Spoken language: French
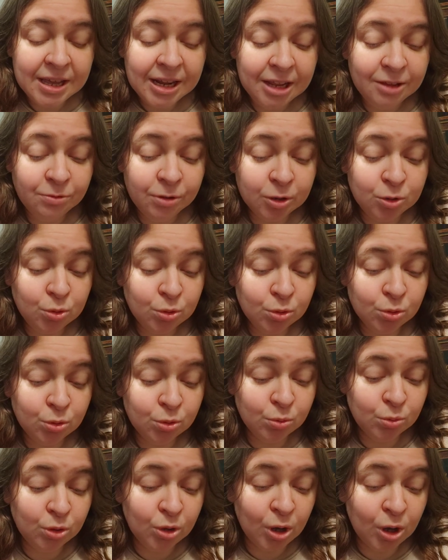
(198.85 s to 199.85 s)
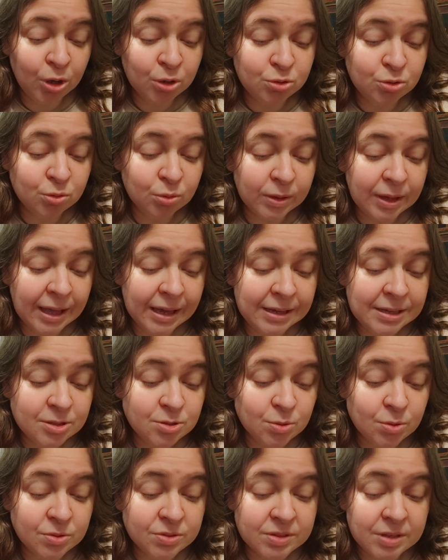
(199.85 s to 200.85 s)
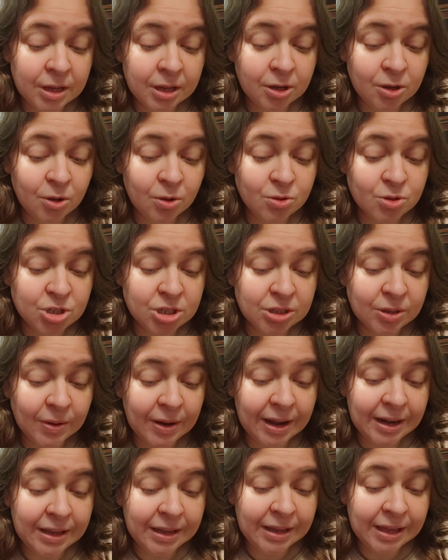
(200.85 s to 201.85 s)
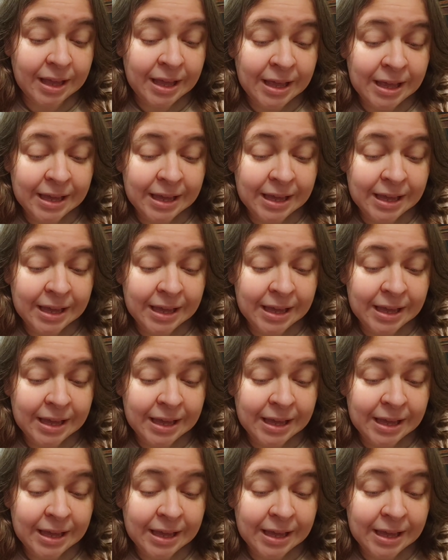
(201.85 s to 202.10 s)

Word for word: Les voitures de New York sont garées sur cinq rangées dans l'allée,